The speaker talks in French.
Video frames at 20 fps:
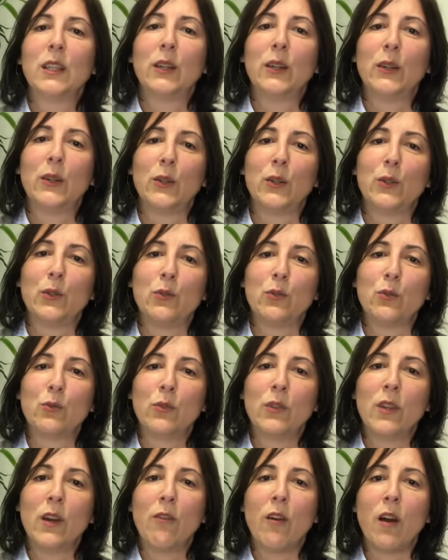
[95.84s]
euh, du
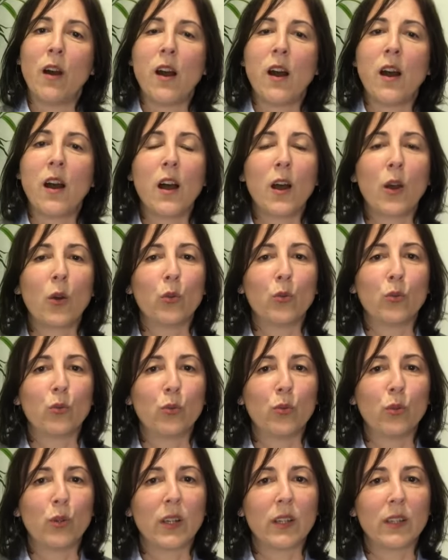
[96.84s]
coup d'avoir un,
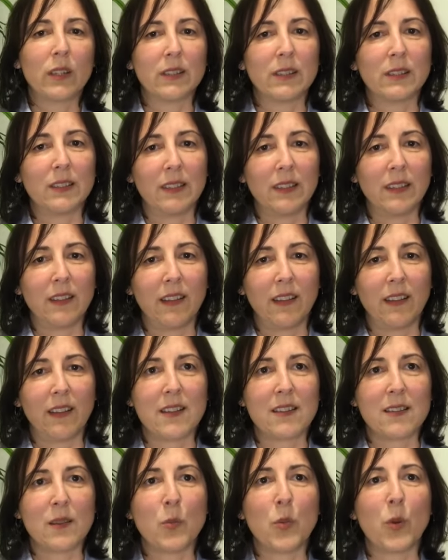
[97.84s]
retour, c'est très
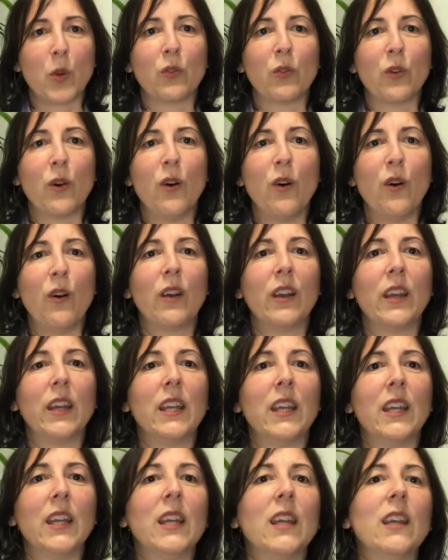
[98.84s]
très important.
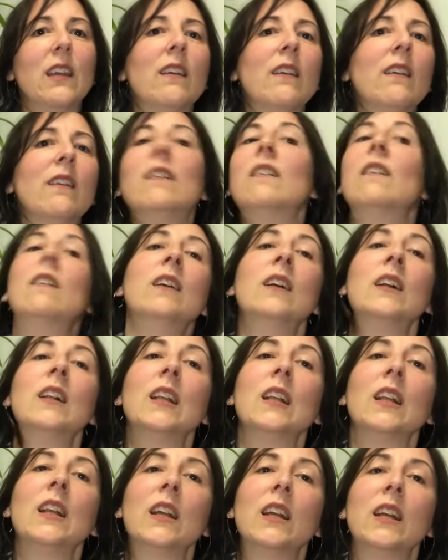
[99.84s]
Et, euh,
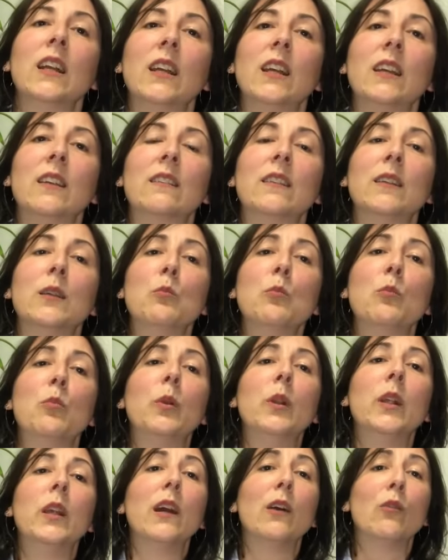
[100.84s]
et ce qui me
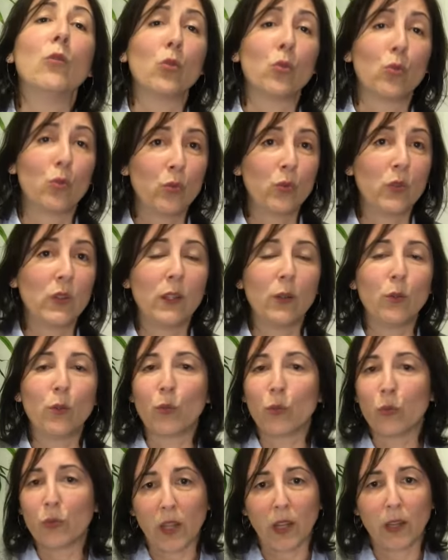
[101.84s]
plaît avant tout, c'est le
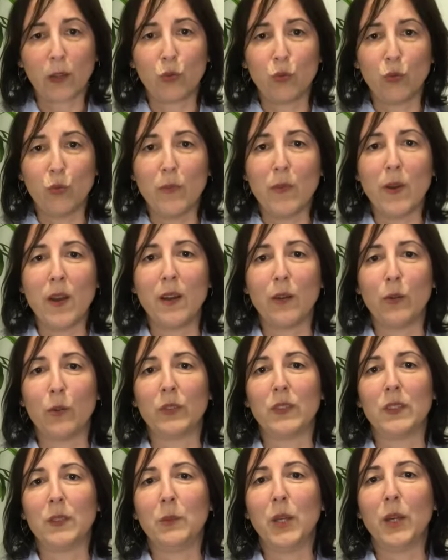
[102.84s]
contact humain,
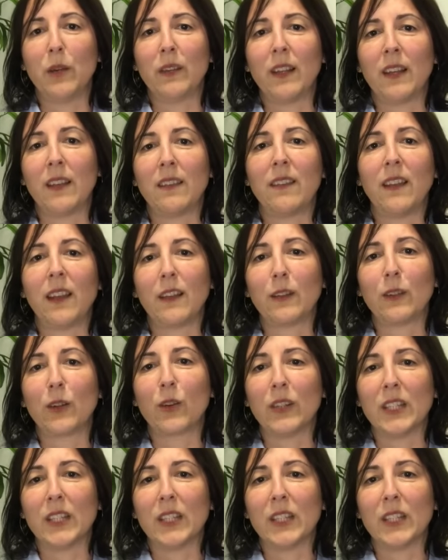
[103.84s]
aussi bien en interne qu'en